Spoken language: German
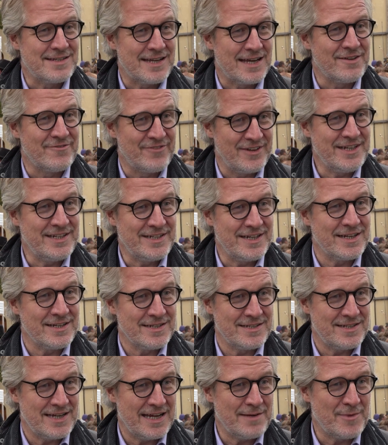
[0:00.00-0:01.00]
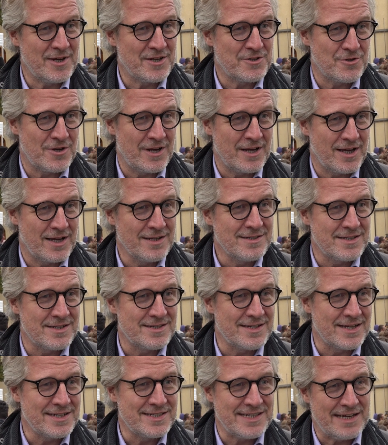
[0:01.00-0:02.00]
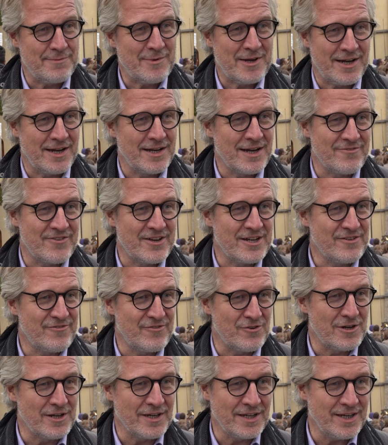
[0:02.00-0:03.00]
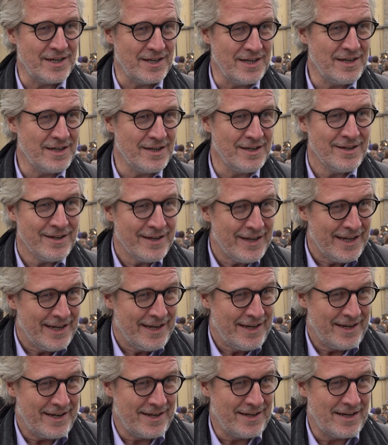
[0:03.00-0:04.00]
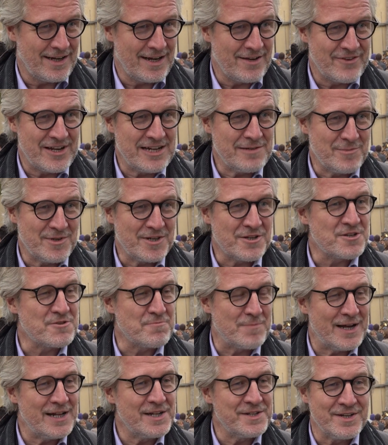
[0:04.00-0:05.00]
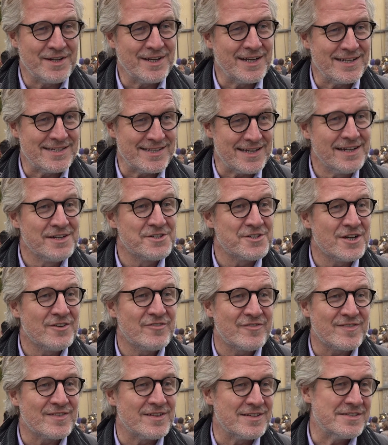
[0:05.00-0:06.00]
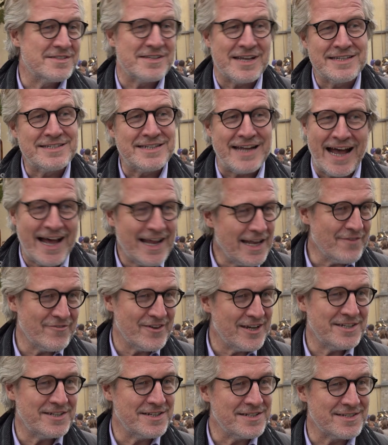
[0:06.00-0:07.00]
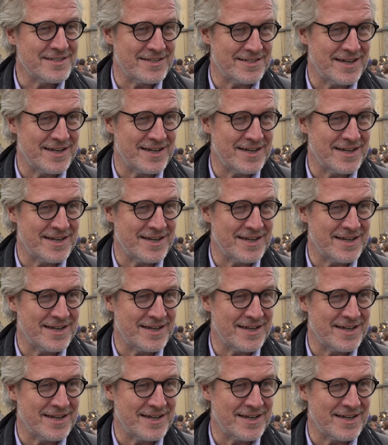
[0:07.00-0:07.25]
ist ein wichtiges Thema. Toleranz ist ein Thema in einer Welt voller Kriege, in einer Welt mit gespaltenen Gesellschaften. Das ist eines der allerwichtigsten